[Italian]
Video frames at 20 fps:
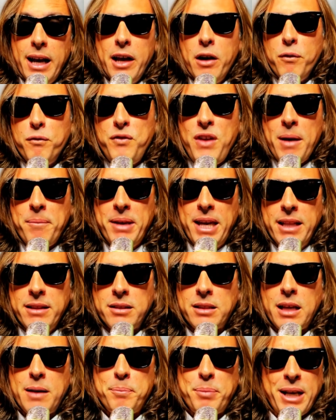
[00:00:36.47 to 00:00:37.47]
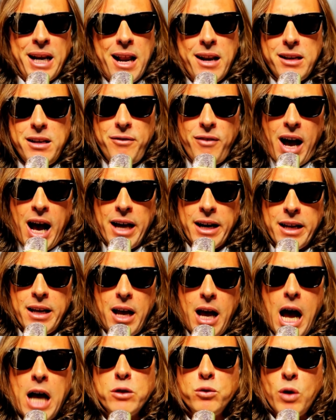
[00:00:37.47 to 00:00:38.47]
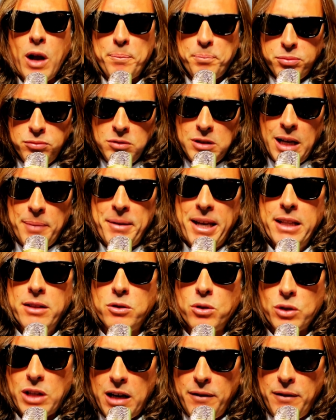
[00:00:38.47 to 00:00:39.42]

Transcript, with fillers: ovviamente per arrivare ad un appuntamento dal